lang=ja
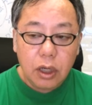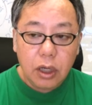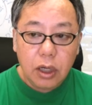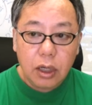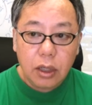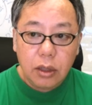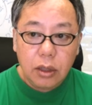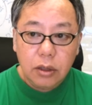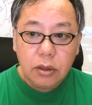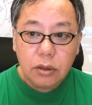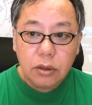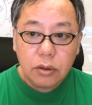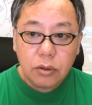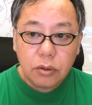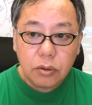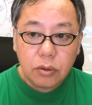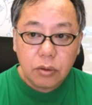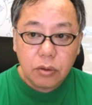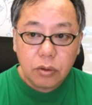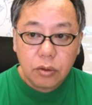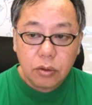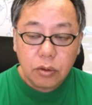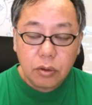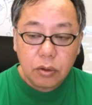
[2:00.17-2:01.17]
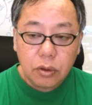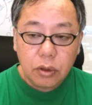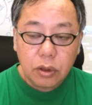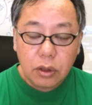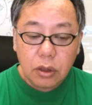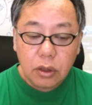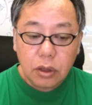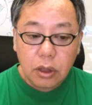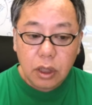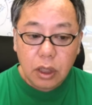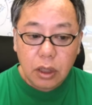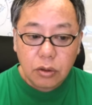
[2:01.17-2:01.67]
れが、そ
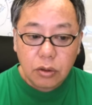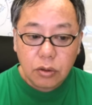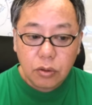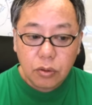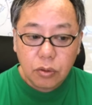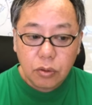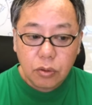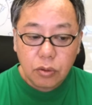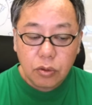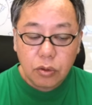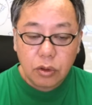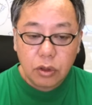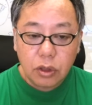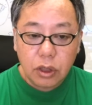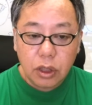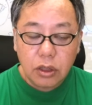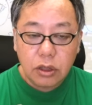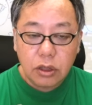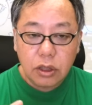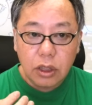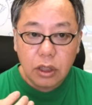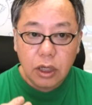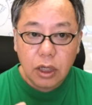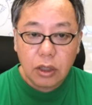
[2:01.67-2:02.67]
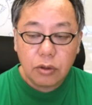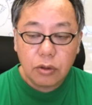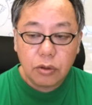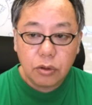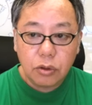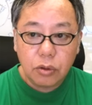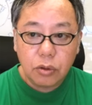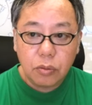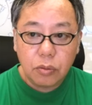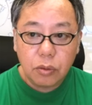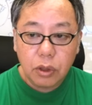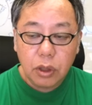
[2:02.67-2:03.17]
のことに対して怒る
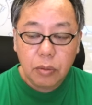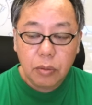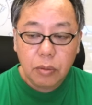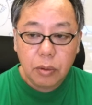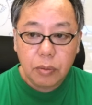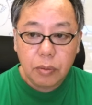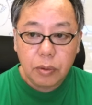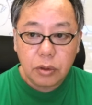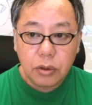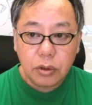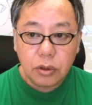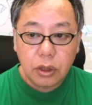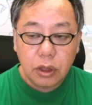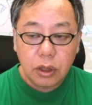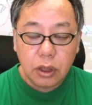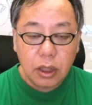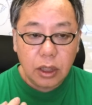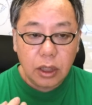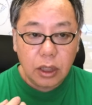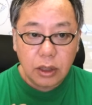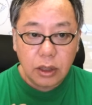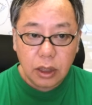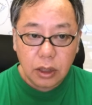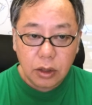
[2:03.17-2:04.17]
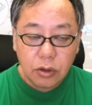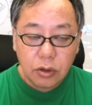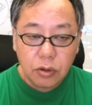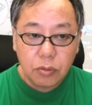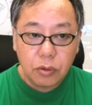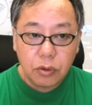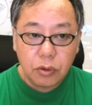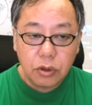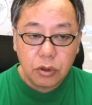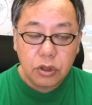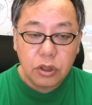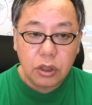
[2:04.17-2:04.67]
人もいれば別に怒らない人
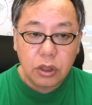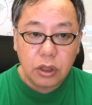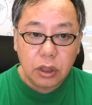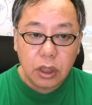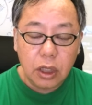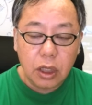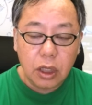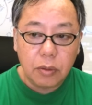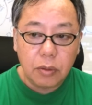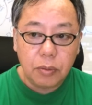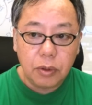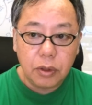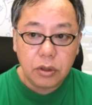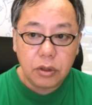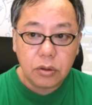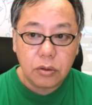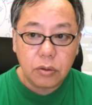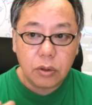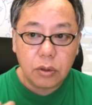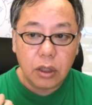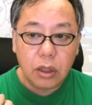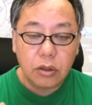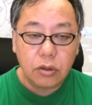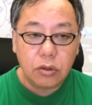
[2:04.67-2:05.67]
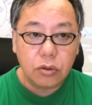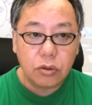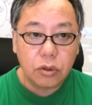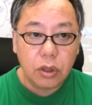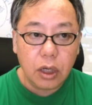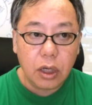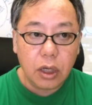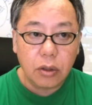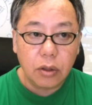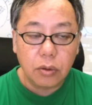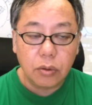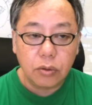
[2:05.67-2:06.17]
もいるし、何か別の感情
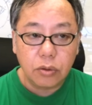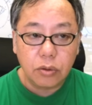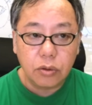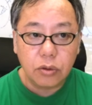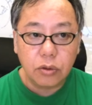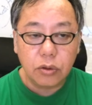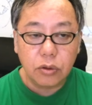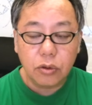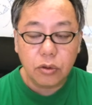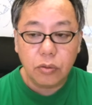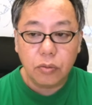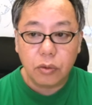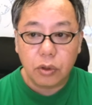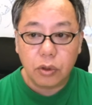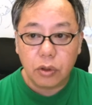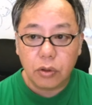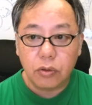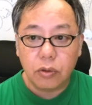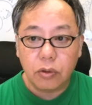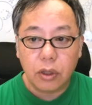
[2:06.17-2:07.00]
で反応する人も